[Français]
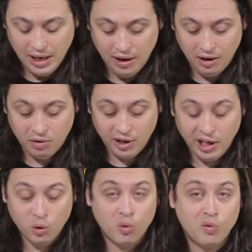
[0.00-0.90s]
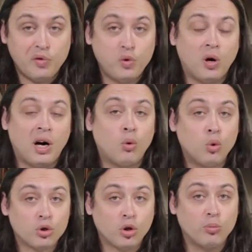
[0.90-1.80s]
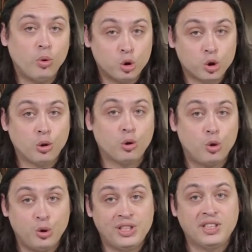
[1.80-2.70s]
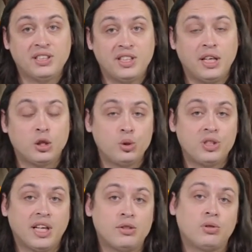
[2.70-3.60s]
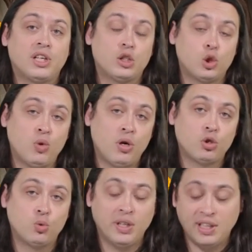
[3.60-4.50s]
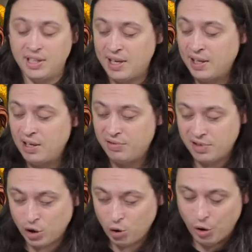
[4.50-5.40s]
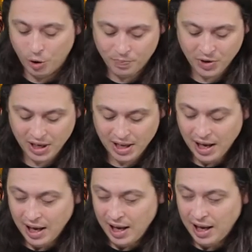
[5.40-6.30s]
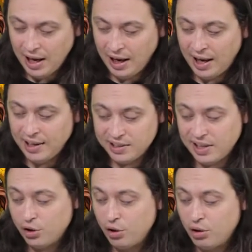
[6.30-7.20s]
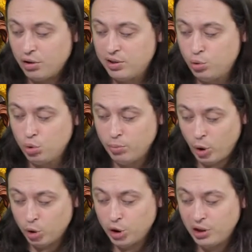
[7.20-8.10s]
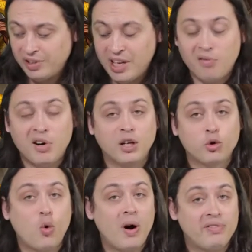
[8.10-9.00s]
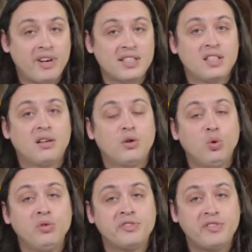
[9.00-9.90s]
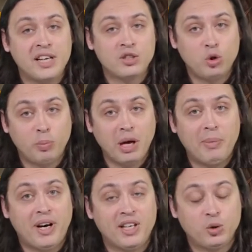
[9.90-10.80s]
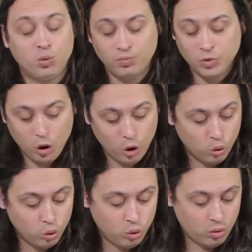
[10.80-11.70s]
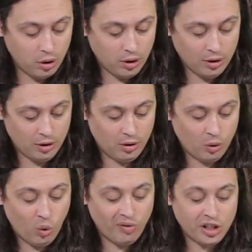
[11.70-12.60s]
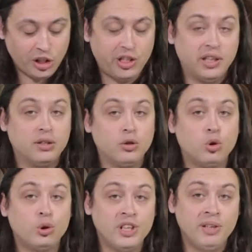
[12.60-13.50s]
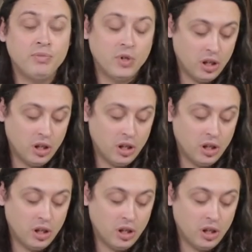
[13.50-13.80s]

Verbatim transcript: Euh, et on fera autant de manches que nécessaire jusqu'à temps qu'un joueur soit déclaré vainqueur. À l'intérieur d'une manche, il va y avoir trois phases. Une phase de préparation où euh, on va acheter nos dés.